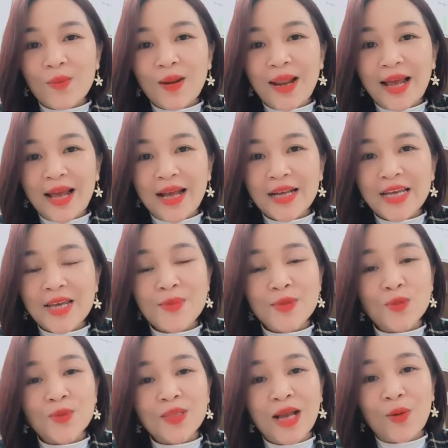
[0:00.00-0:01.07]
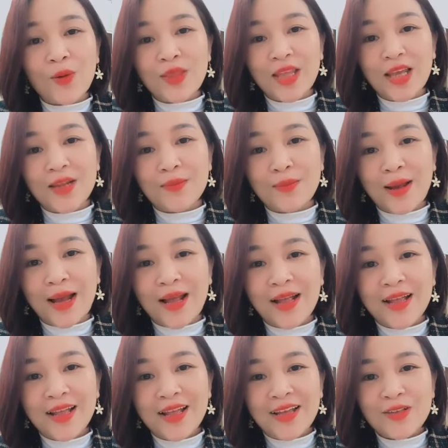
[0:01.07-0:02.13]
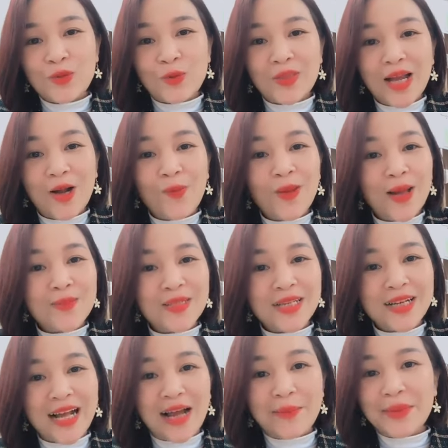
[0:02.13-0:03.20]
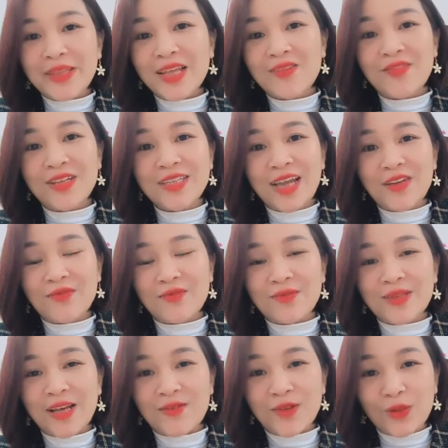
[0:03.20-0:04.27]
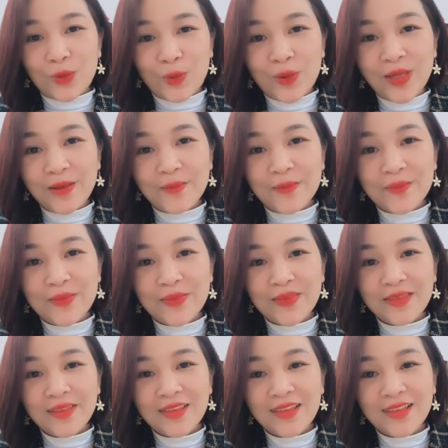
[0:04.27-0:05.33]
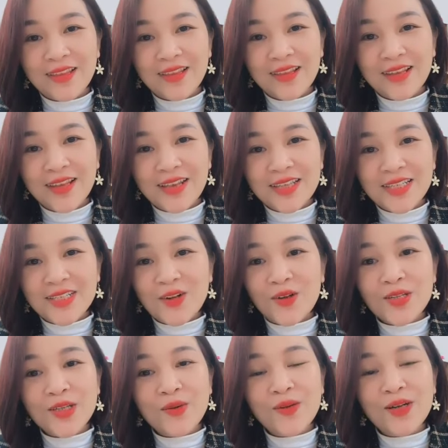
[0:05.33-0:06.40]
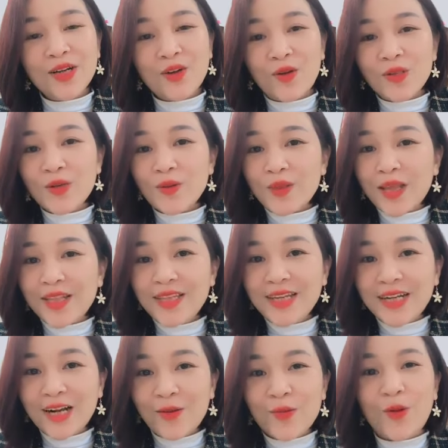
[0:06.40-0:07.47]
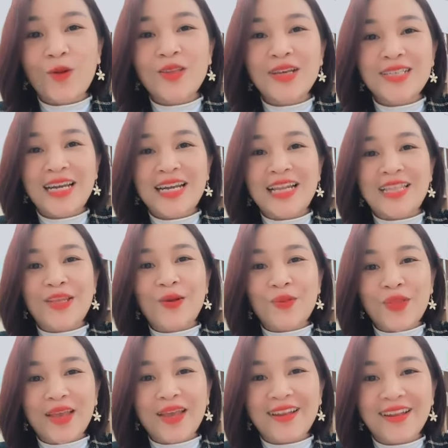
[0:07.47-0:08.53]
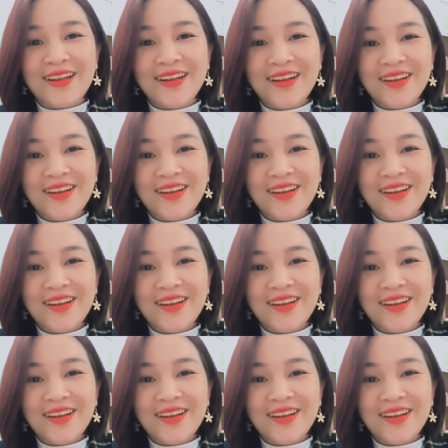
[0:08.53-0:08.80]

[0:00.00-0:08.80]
Mà quan trọng là khi mà chúng ta có tiền mà chúng ta không làm gì cả mà tiền vẫn chảy về túi. Chứ còn nhiều người có nhiều tiền nhưng không có thời gian để